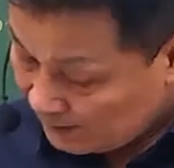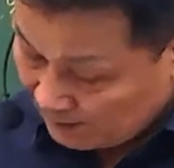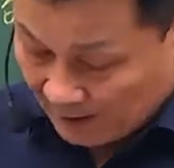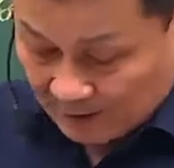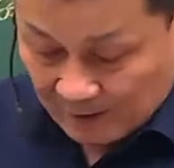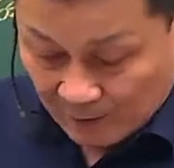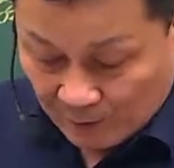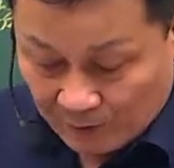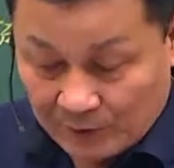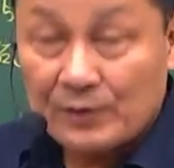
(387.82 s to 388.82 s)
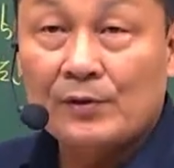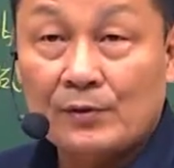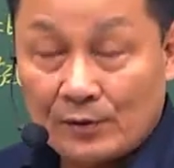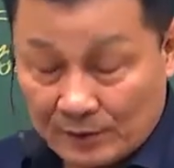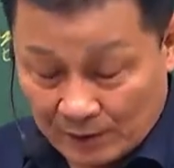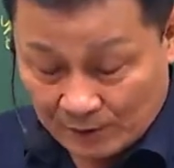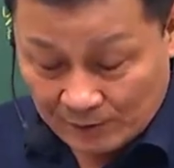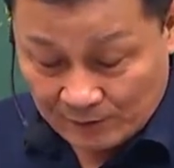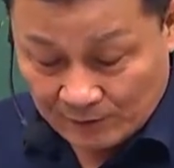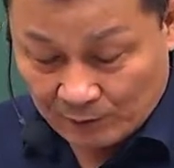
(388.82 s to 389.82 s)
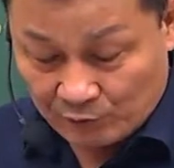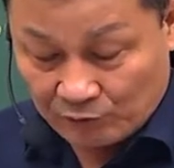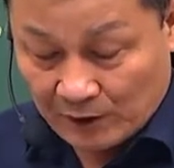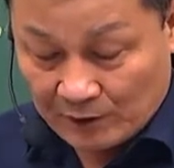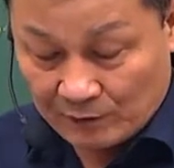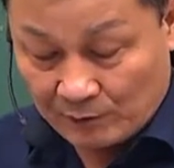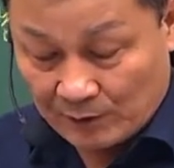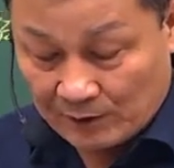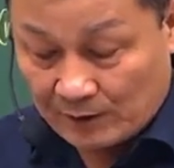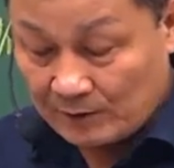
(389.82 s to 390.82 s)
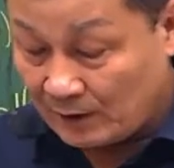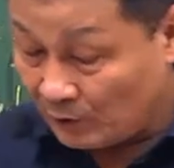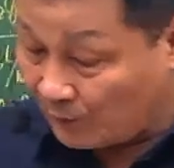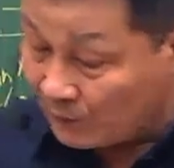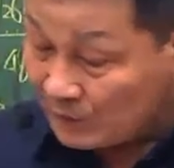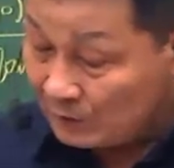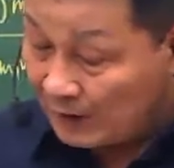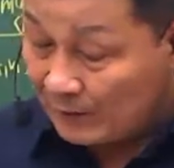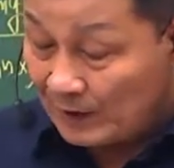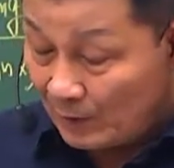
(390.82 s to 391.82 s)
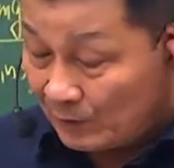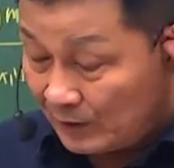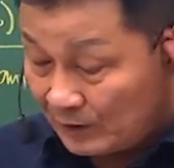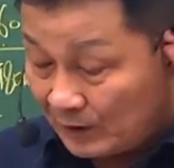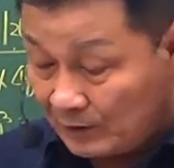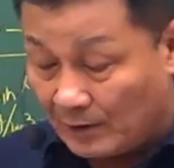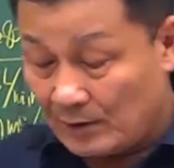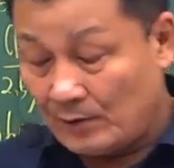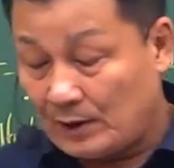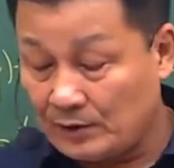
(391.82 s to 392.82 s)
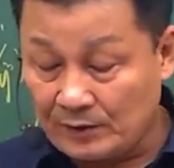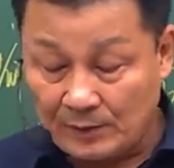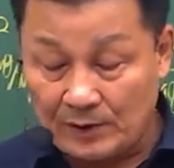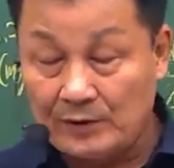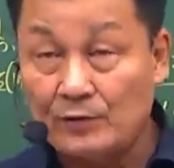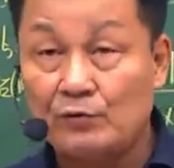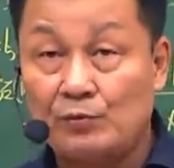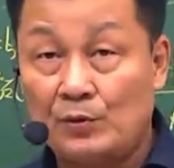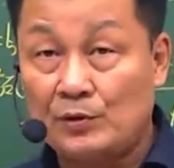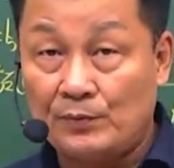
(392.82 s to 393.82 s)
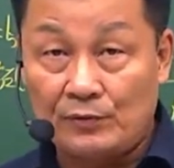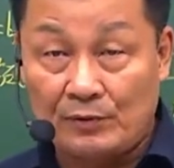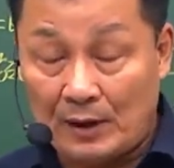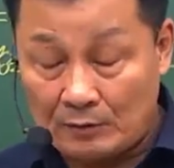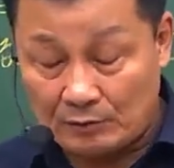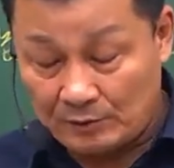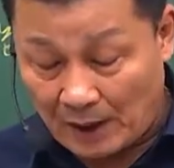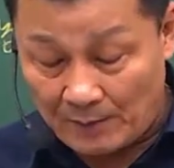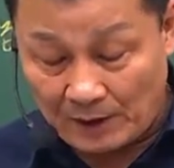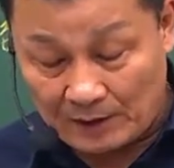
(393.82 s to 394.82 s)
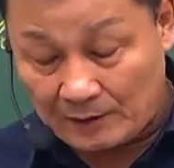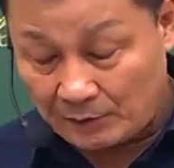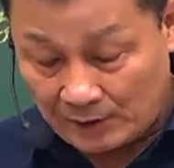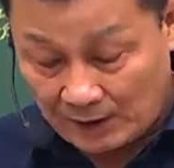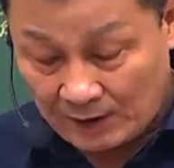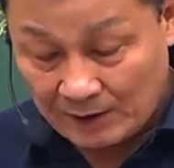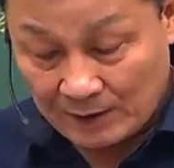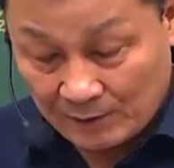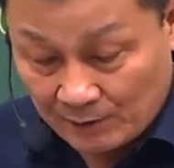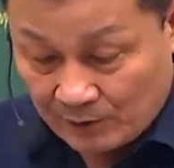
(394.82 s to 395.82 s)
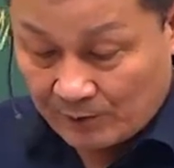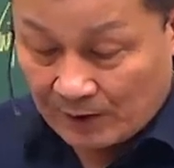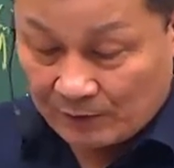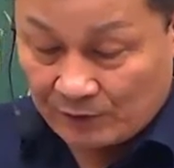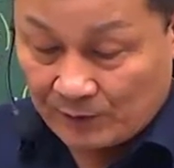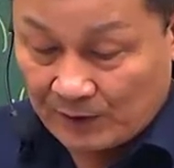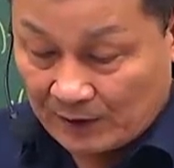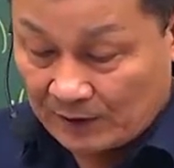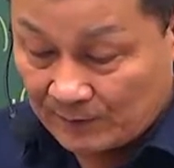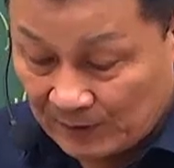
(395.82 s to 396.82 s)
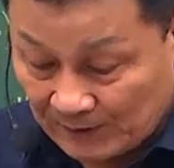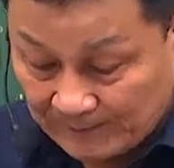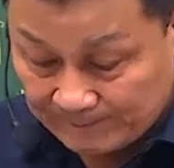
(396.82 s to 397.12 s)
다시 나오기는 좀 그런 것 같아요. 그래서 두 가지로 이렇게 됐는데, 첫 번째도 답이 나오는데 하여튼 확정답은 아니어서 두 번째 풀이를 해갖고 다 맞게 해줬다. 이렇게 좀 알아두시면 되겠습니다.